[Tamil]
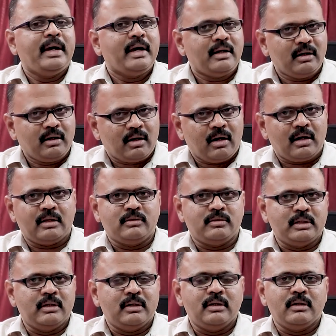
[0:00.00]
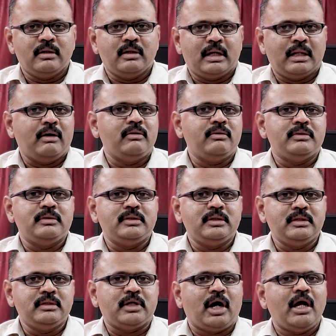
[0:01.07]
பேறு காலத்தில் அதாவது வந்து
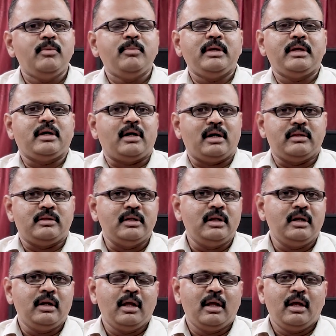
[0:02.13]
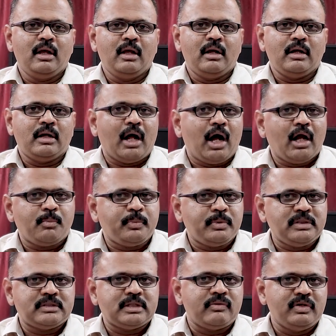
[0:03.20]
தாய்மை காலத்தில்
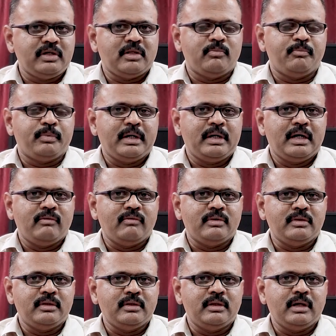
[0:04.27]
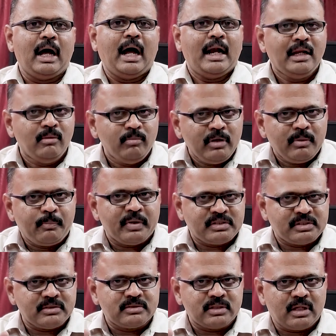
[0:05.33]
நாற்பது சதவிகிதம் பெண்கள் வந்து அனிமிக்
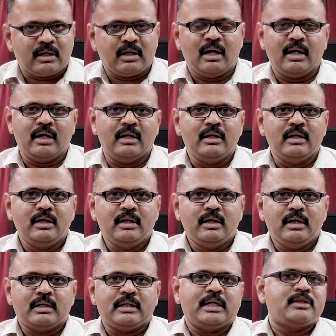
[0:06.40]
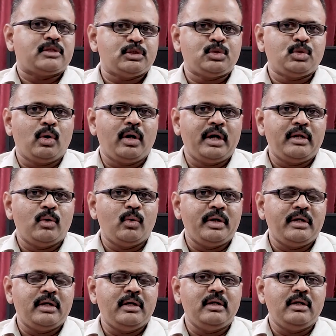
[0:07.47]
பேஷண்ட்ஸாக இருக்காங்க இரத்த சோகை
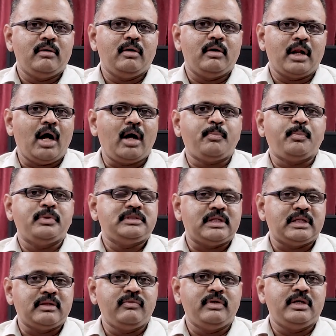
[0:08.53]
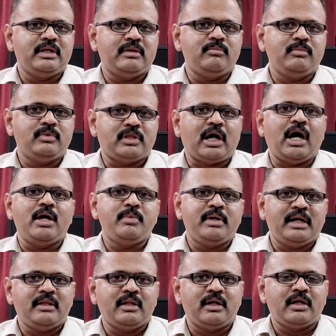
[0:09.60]
நோய்க்கு நாற்பது சதவிகிதம்
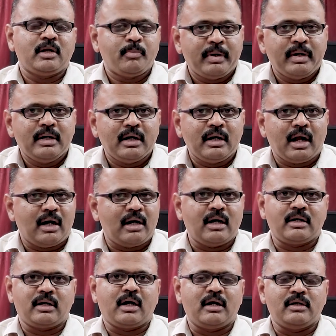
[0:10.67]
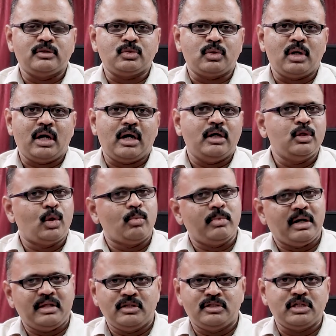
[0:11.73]
தாய்மை இடந்திருக்கிற பெண்கள் ஆளாகிறாங்கன்னு சொன்னால் இது
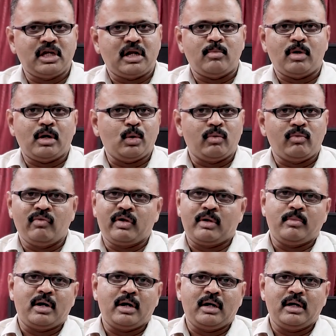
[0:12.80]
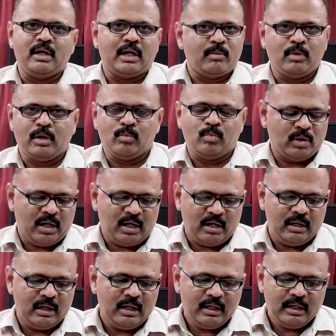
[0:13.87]
ரொம்ப அதிர்ச்சிகரமான ஒரு விவரமாக நமக்கு
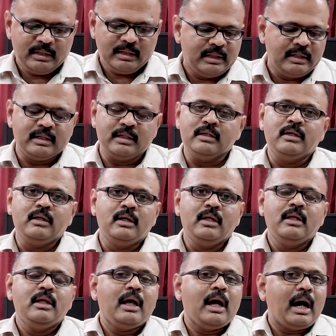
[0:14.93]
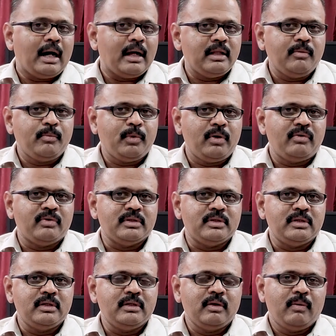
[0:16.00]
முன்னால் இருக்குது அதே போல்
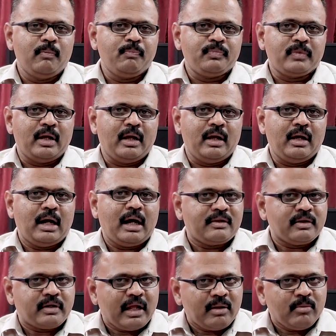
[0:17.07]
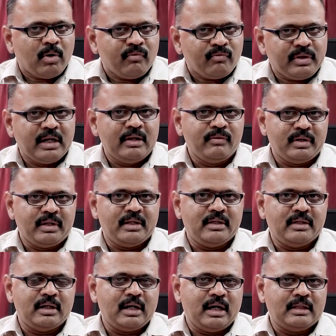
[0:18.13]
வந்து அட் த டைம் ஆஃப் டெலிவரி
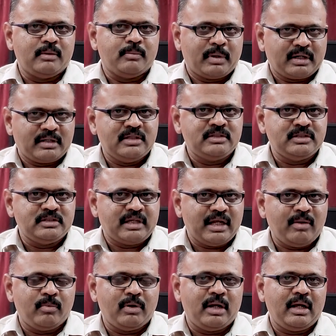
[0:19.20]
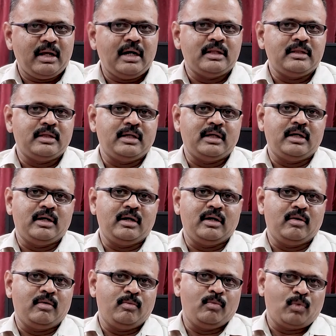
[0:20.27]
அந்த ப்ரெக்னன்சி டைமில் அந்த
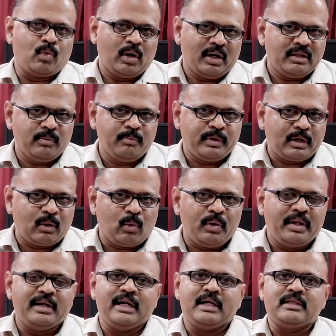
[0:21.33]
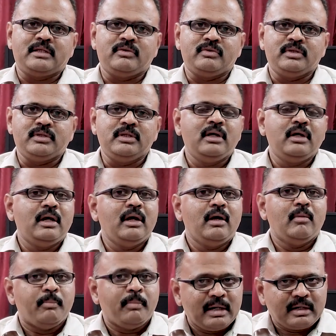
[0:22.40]
குழந்தை பெறக்கூடிய நேரத்தில் வந்து
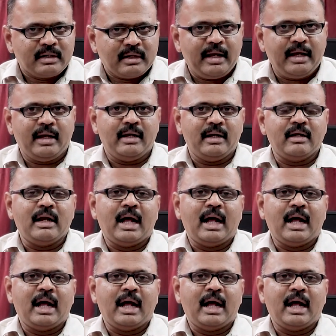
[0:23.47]
பர் டே